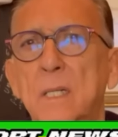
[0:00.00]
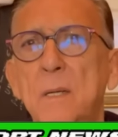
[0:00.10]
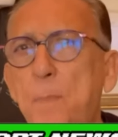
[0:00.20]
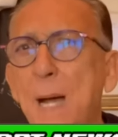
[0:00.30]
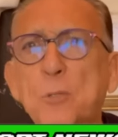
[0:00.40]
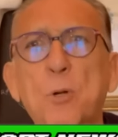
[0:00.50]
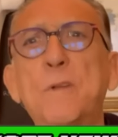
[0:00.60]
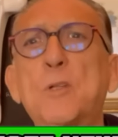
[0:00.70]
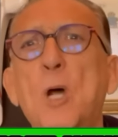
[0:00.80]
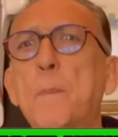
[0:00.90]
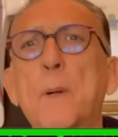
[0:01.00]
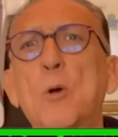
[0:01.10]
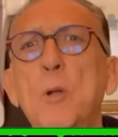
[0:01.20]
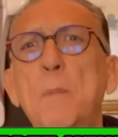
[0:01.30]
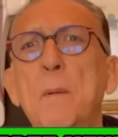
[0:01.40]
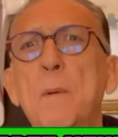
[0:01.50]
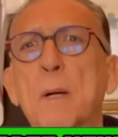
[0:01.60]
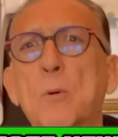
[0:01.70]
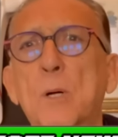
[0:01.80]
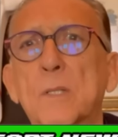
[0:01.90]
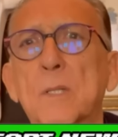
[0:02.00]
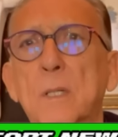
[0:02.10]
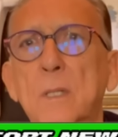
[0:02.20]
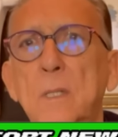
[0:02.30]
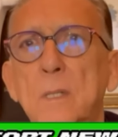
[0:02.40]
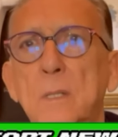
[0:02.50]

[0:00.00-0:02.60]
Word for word: Empate ou vitória para a Colômbia era a mesma coisa.